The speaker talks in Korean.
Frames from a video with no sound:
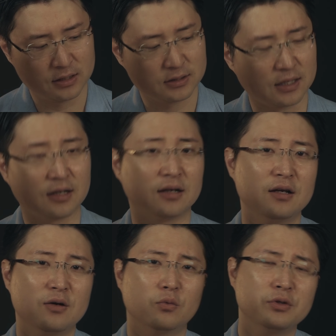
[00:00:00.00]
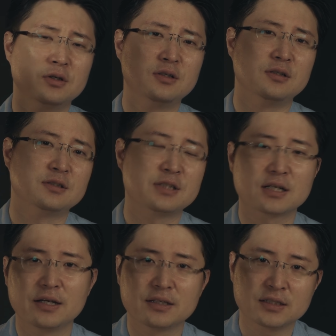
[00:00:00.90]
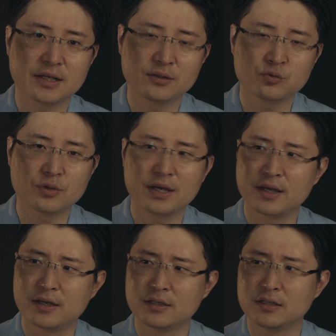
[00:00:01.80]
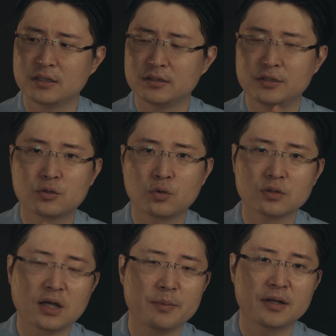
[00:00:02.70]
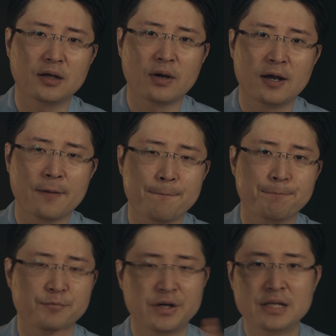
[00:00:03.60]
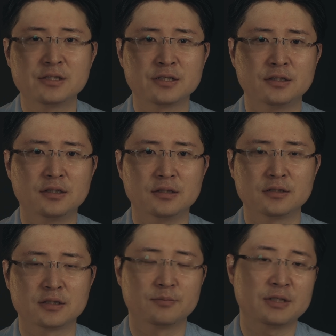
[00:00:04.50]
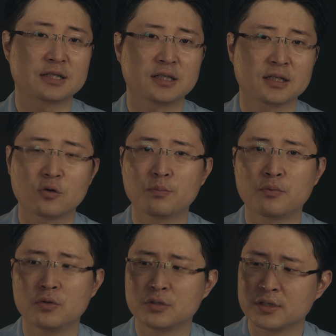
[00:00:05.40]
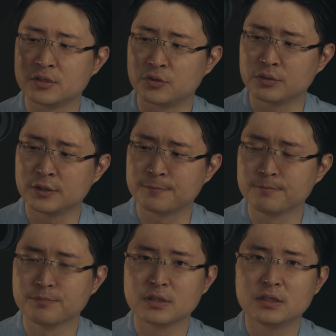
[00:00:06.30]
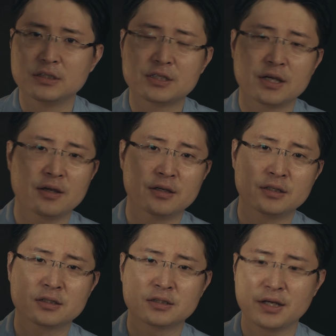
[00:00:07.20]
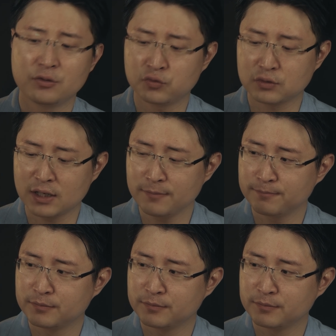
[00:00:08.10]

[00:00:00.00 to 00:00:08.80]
자, 오늘 제가 이 크레인2에 니콘 카메라와 렌즈를 지금 장착하고 보여드리는 이유는 이제 이 크레인2가